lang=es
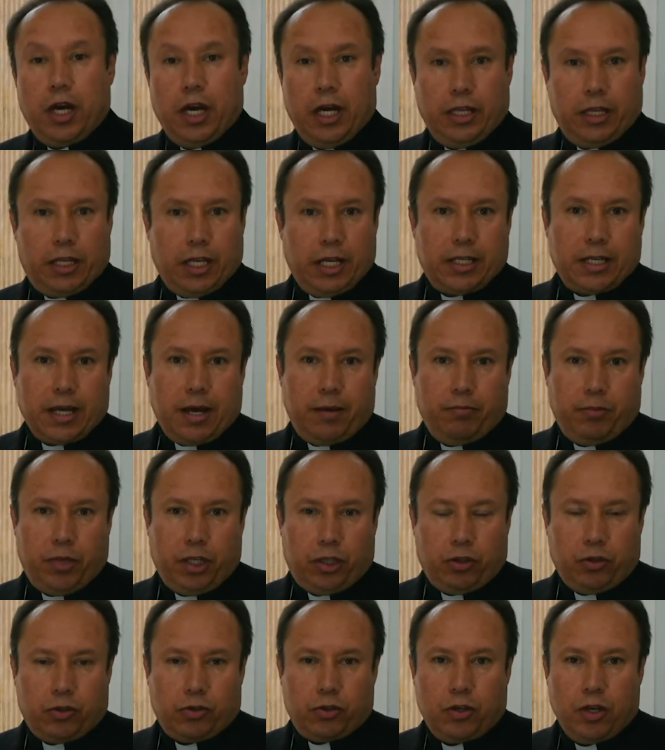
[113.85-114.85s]
en tres
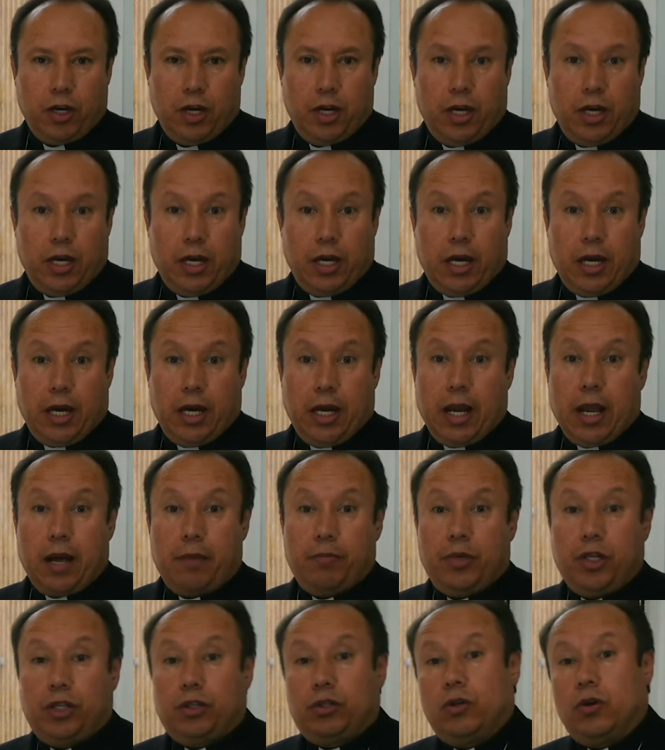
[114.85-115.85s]
ámbitos el
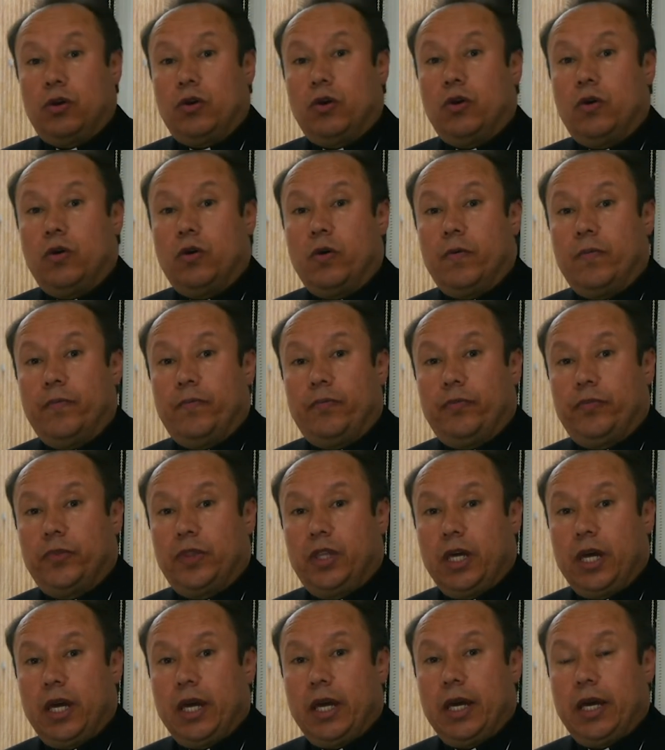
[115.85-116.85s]
ámbito
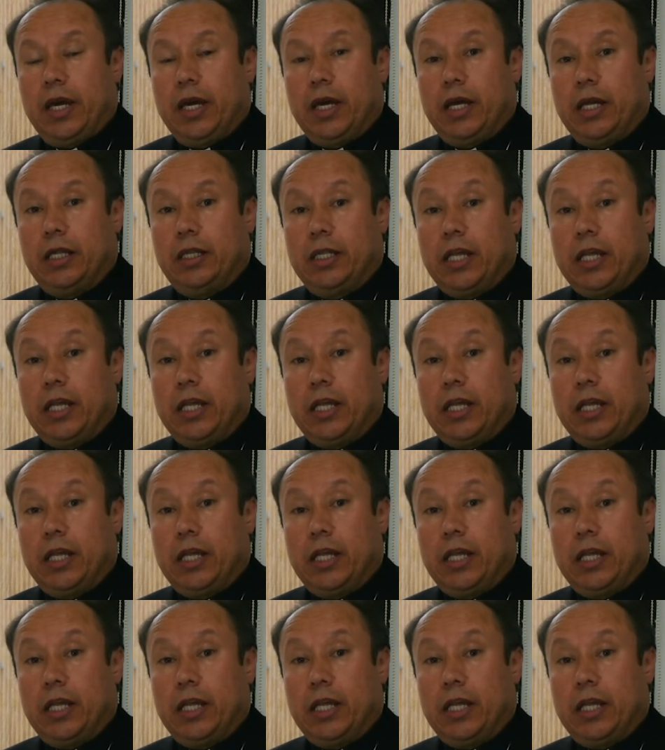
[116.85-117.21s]
de,